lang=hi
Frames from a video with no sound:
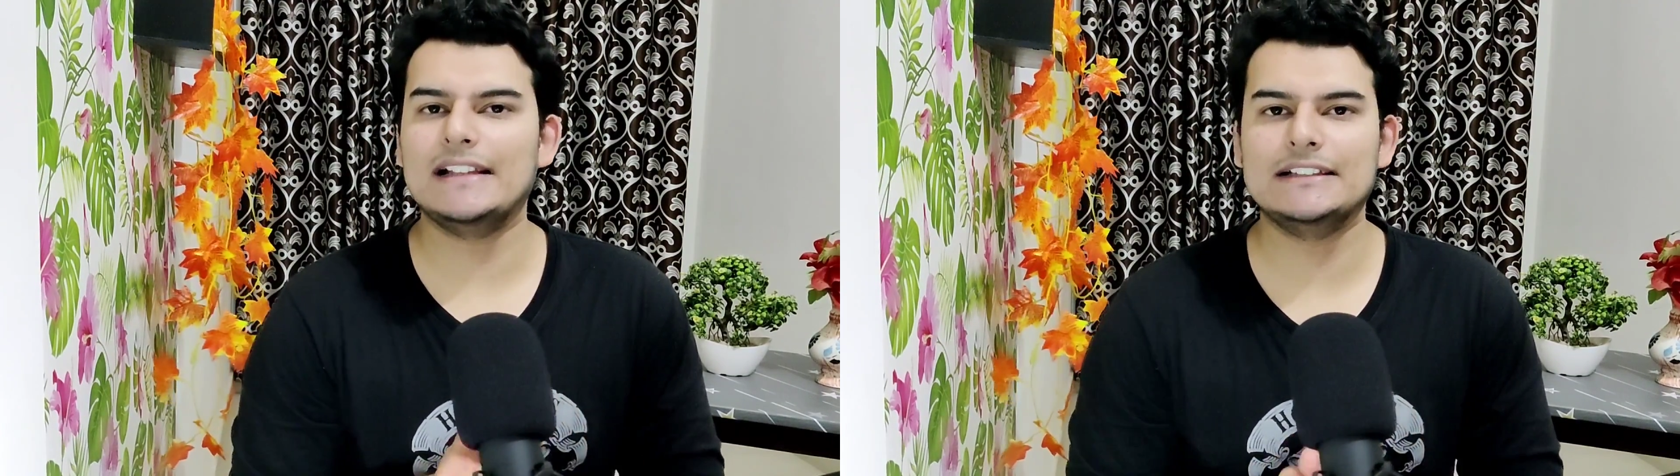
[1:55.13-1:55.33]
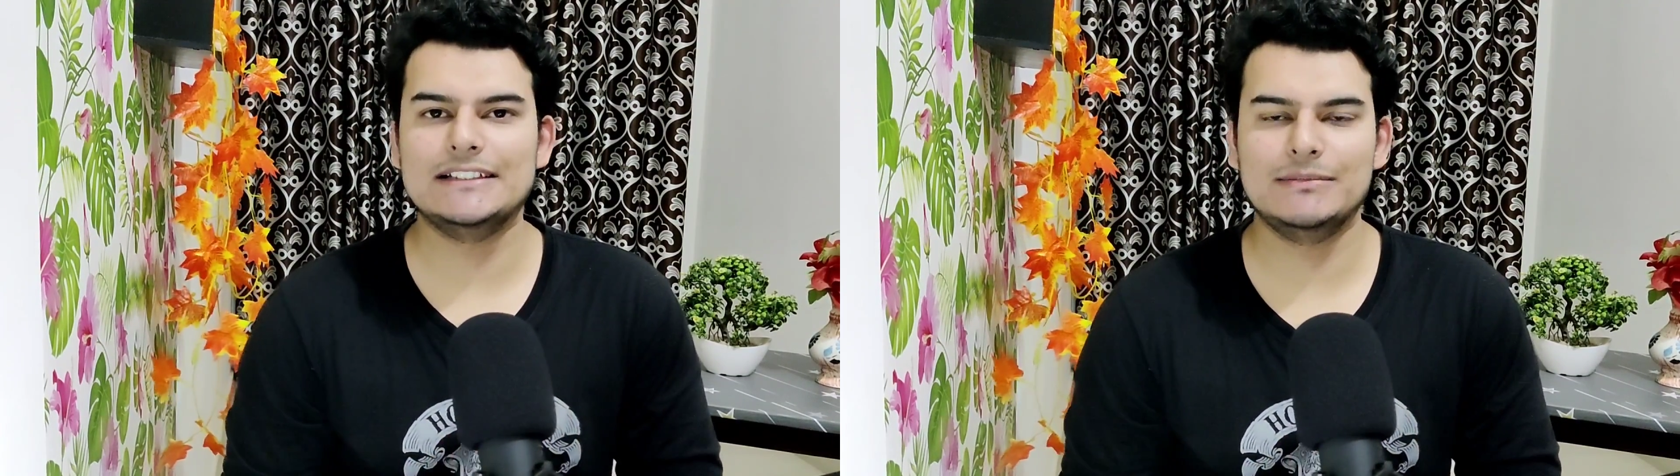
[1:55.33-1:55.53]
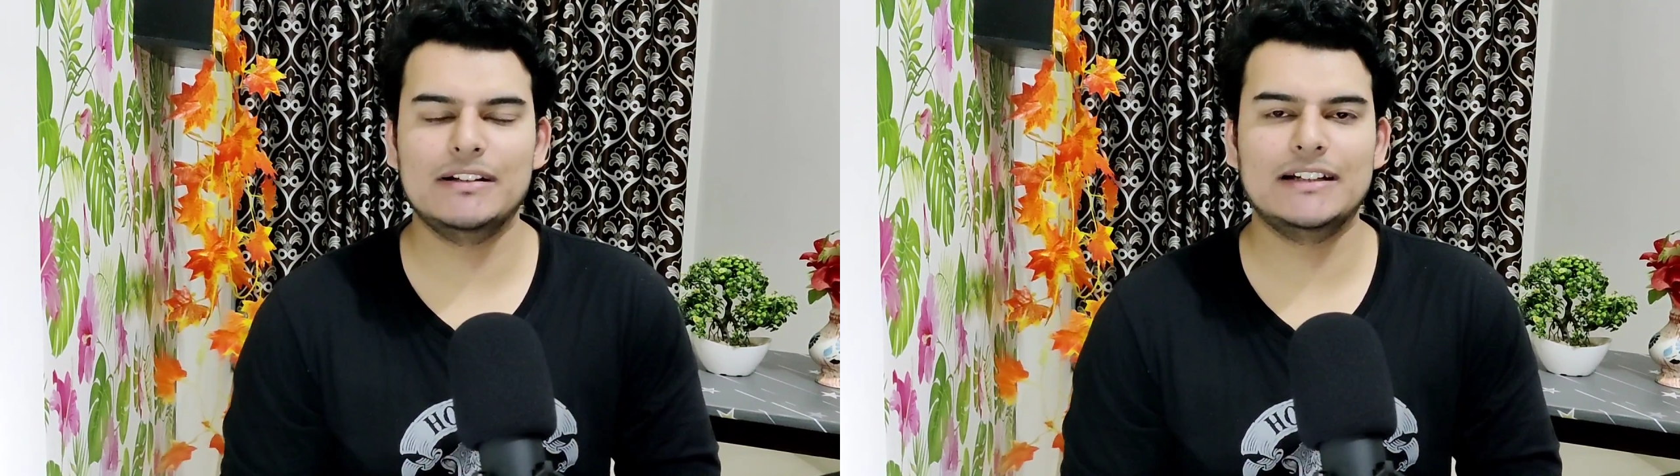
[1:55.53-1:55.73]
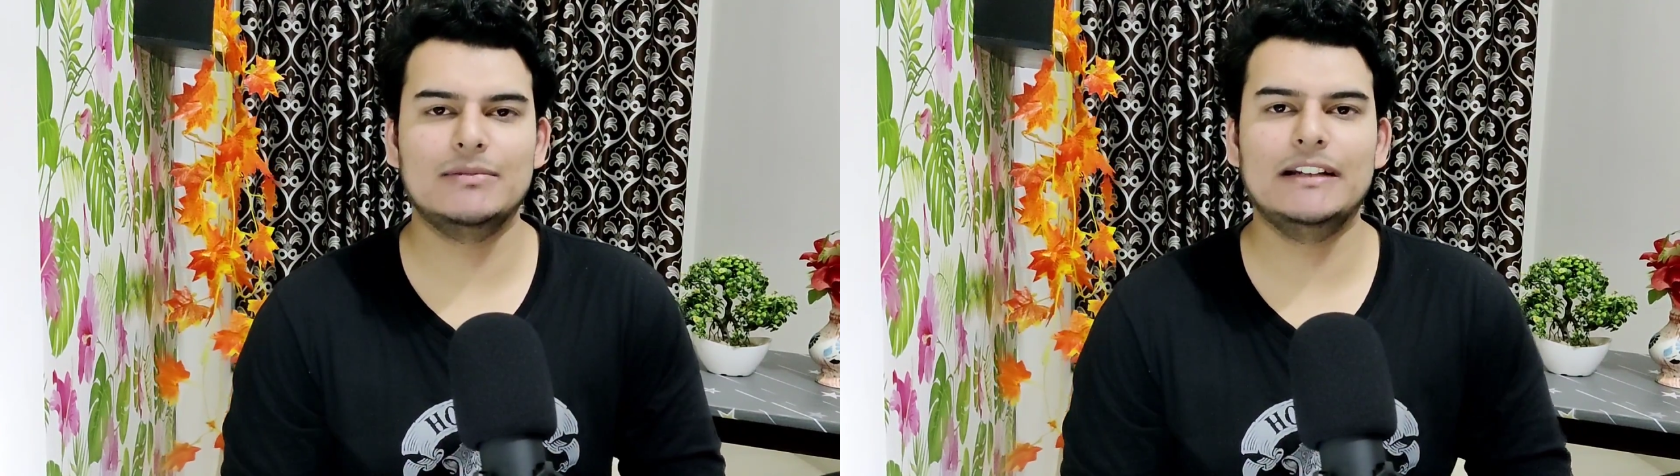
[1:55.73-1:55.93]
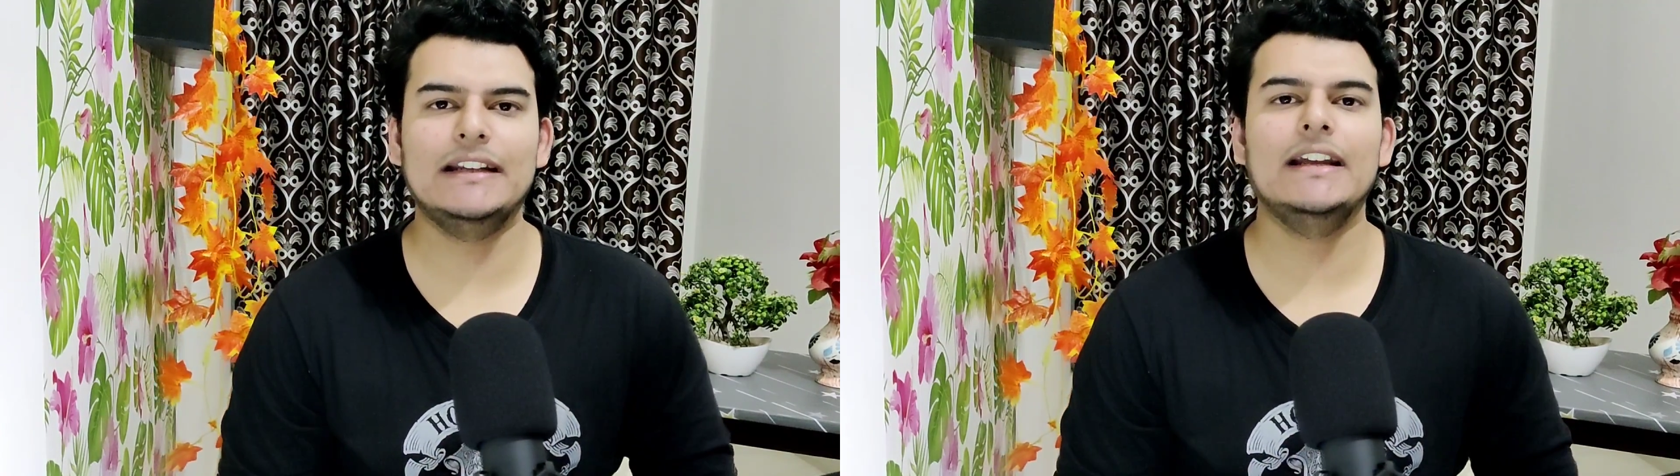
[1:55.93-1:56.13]
एसिड से मिलकर
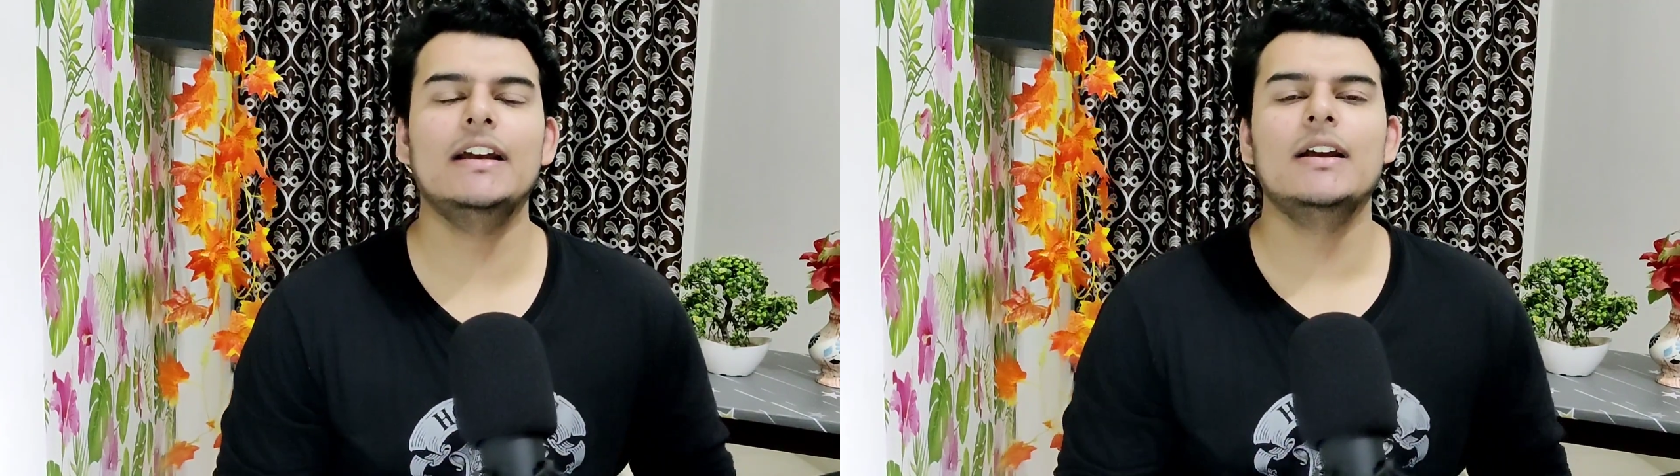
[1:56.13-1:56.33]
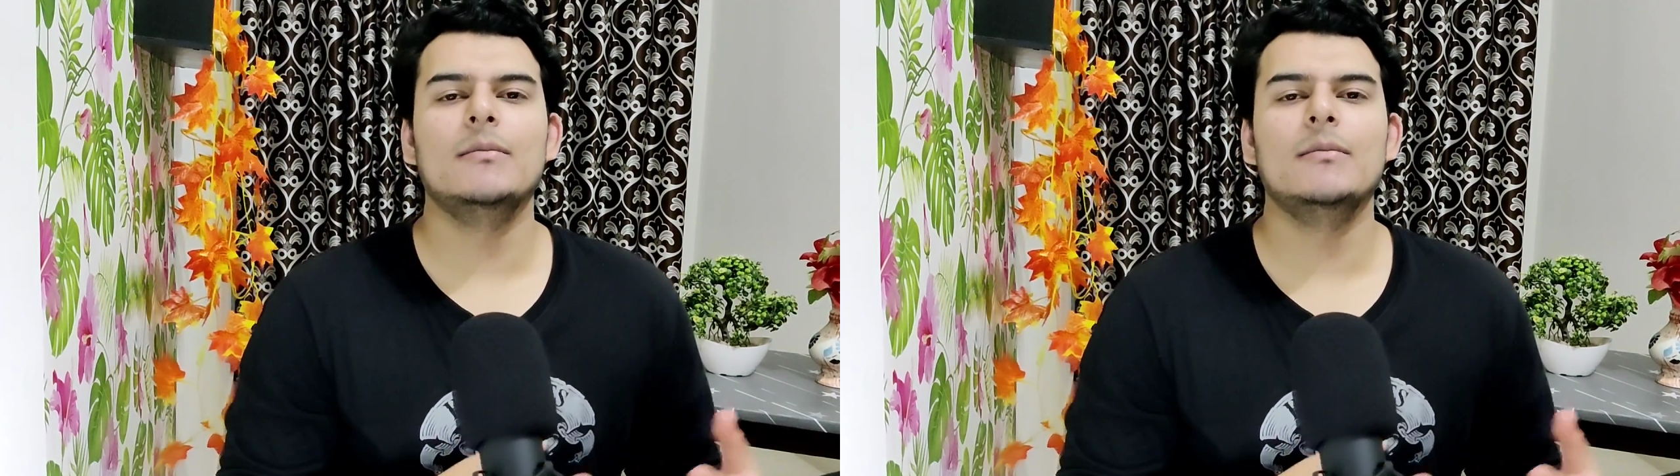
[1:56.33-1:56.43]
बनी है